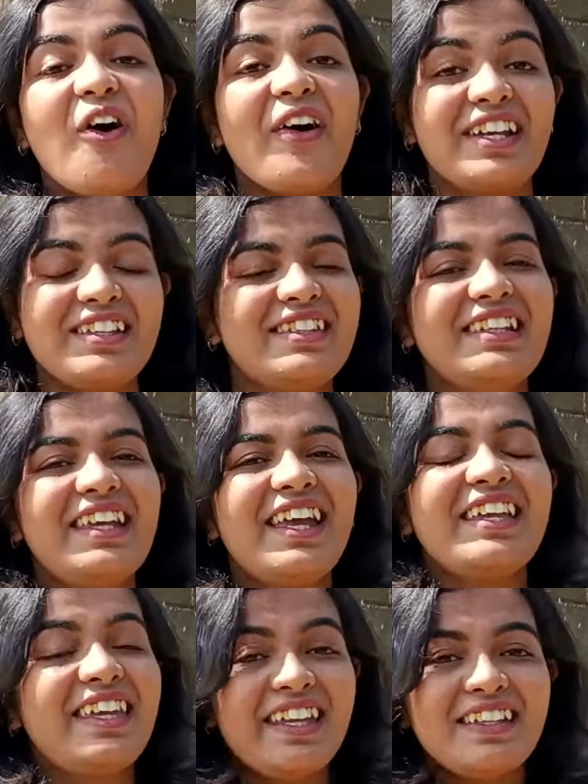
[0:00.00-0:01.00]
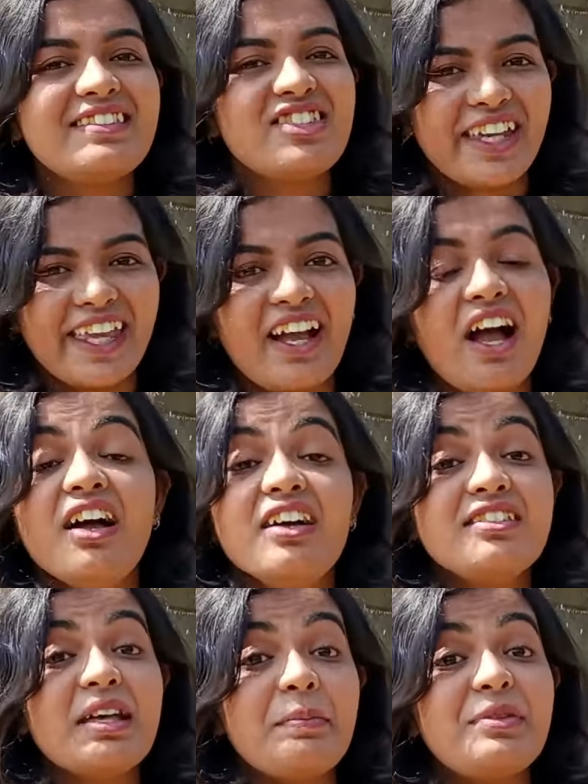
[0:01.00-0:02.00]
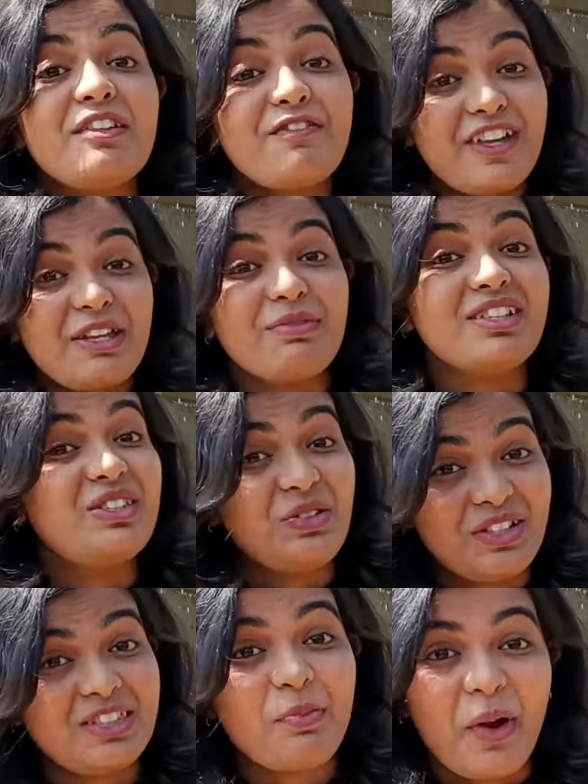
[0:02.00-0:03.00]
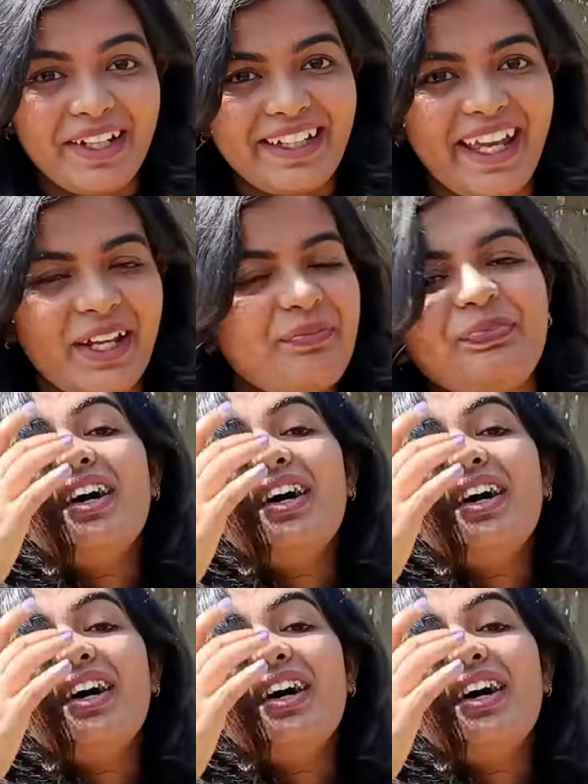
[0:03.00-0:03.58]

और इसीलिए ये इस जगह का सबसे फेमस टूरिस्ट पॉइंट है